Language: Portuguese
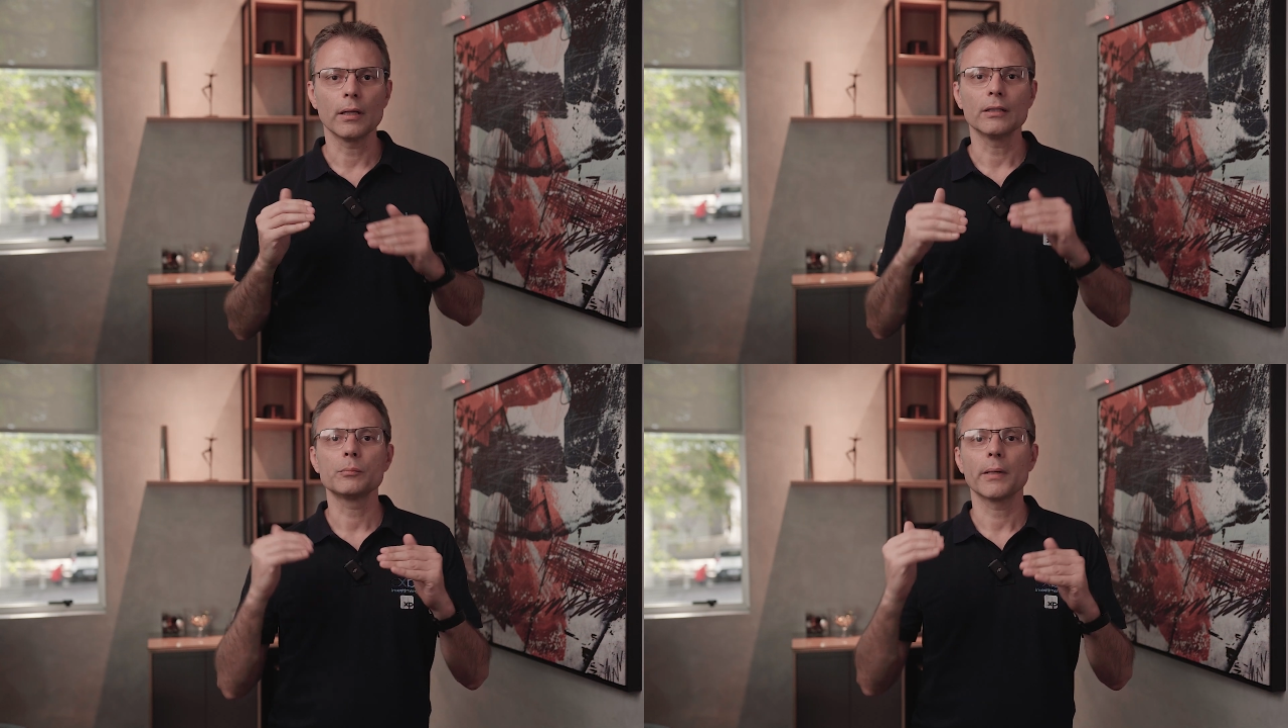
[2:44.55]

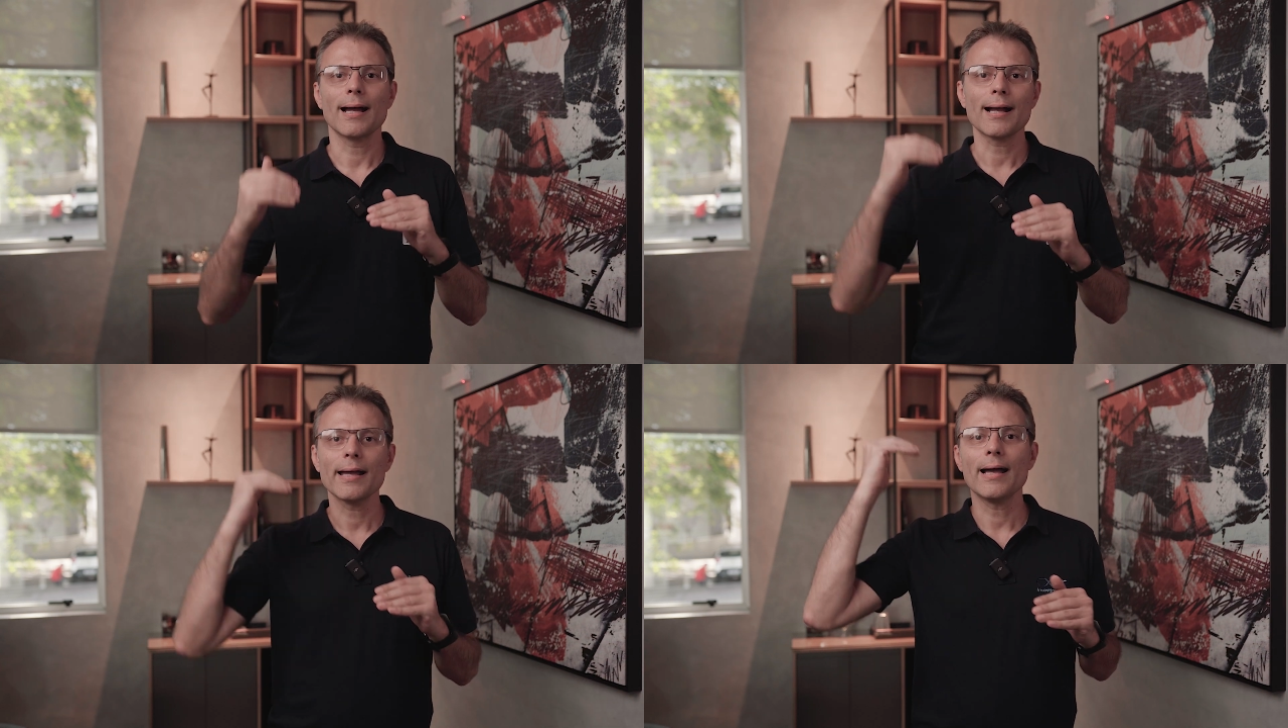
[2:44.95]
tenho que
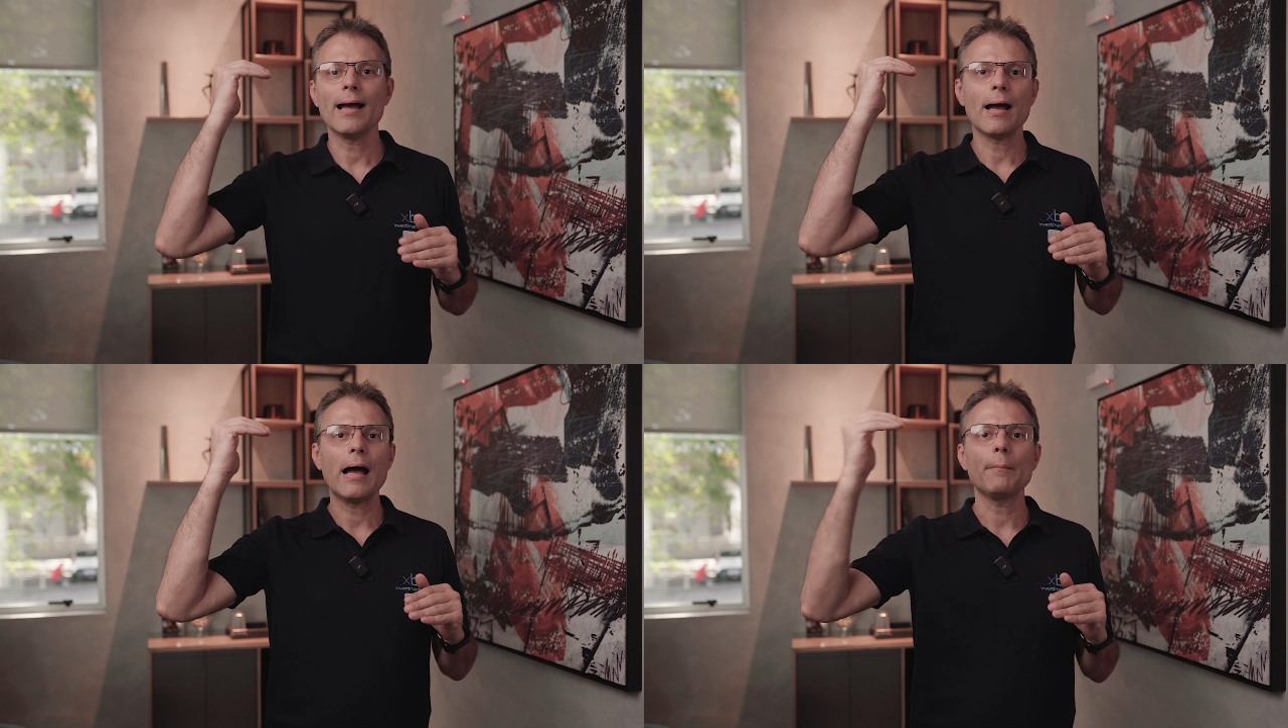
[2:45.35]
esperar
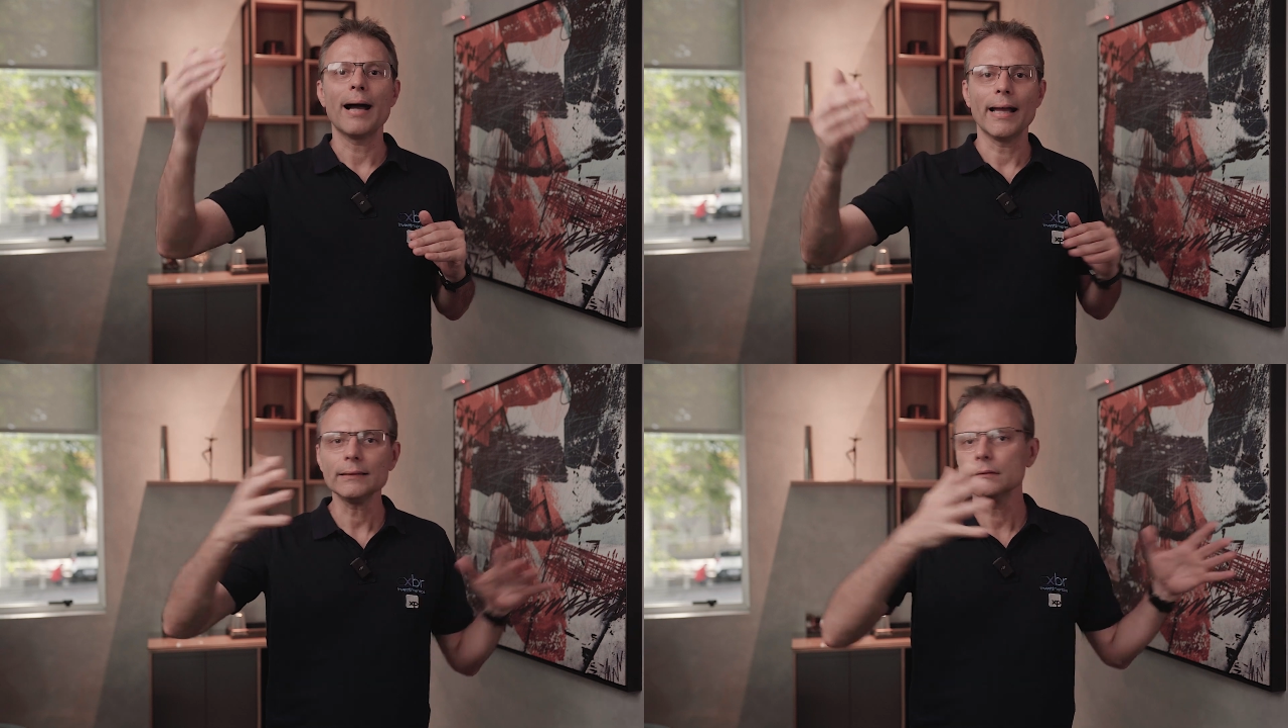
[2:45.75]
ganhar a
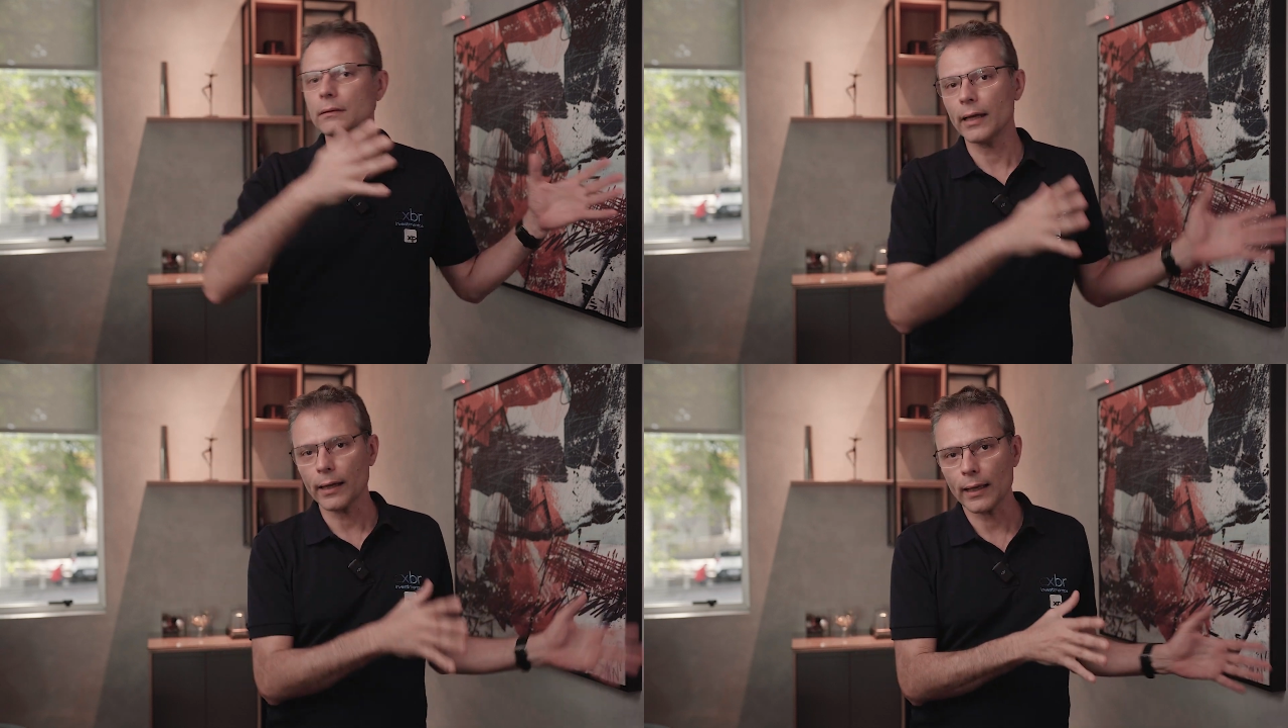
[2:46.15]
mais
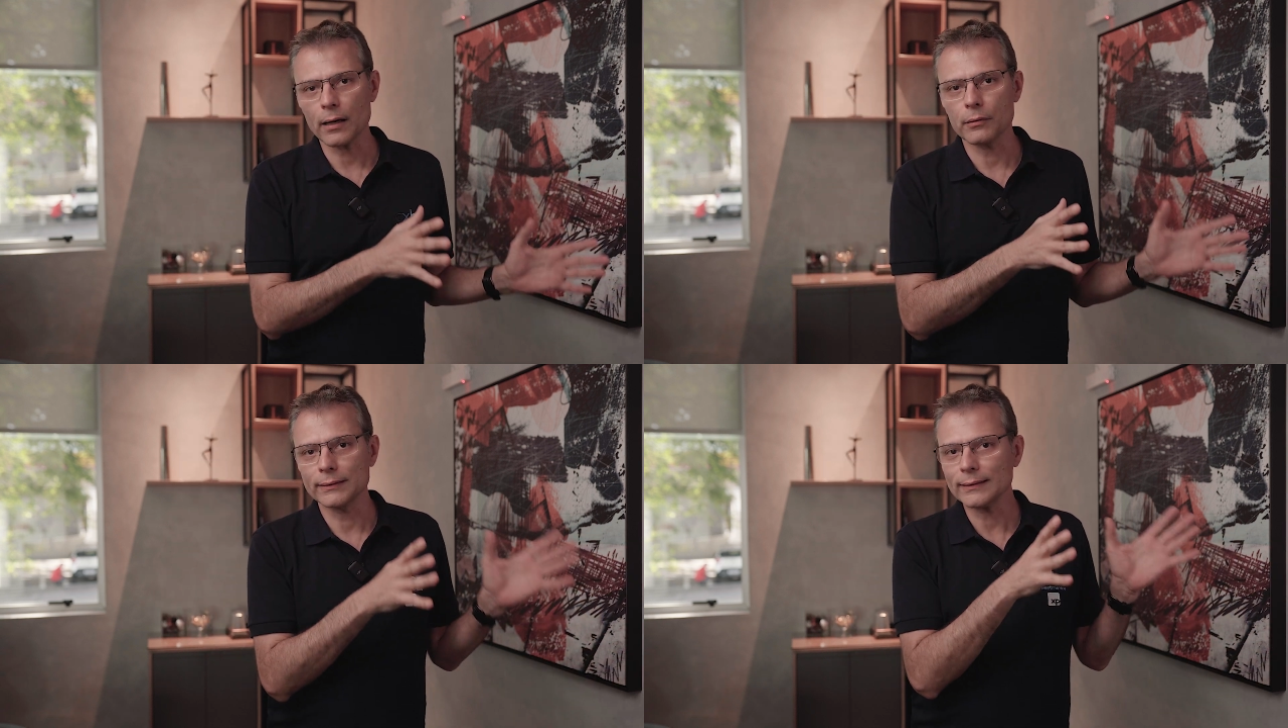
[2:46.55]
do que
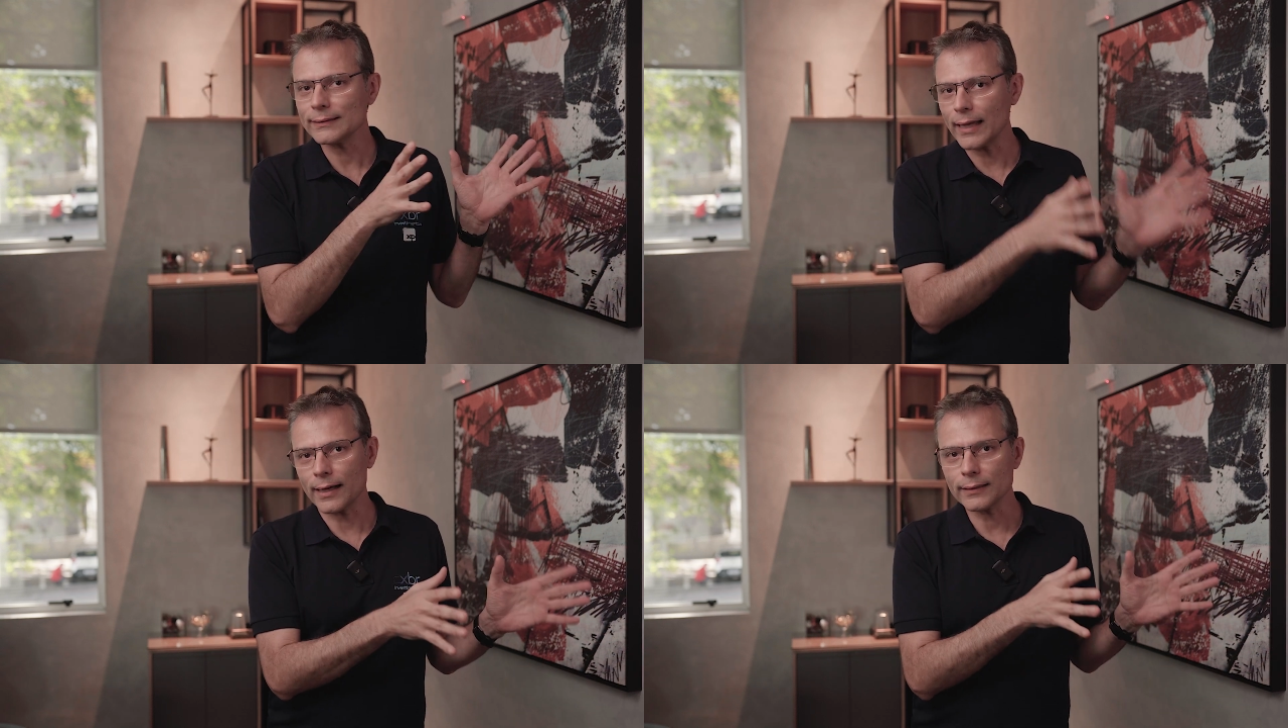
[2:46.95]
aquela coisa
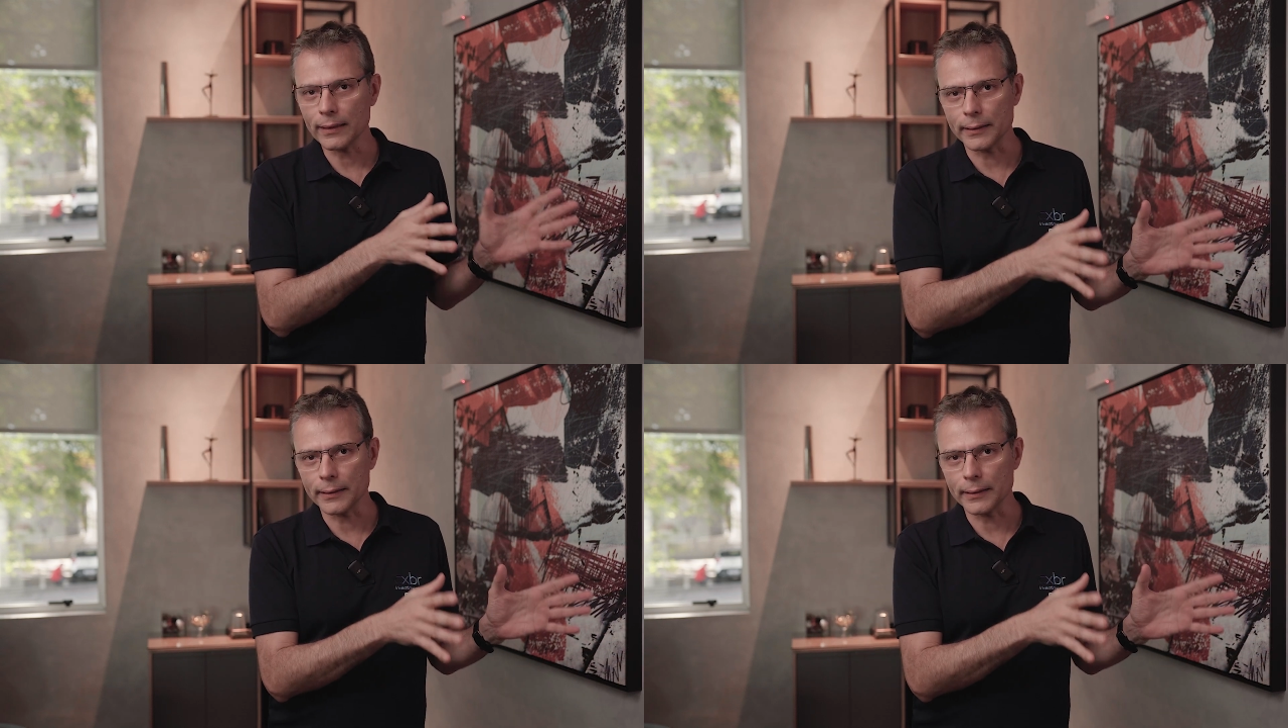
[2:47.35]
certa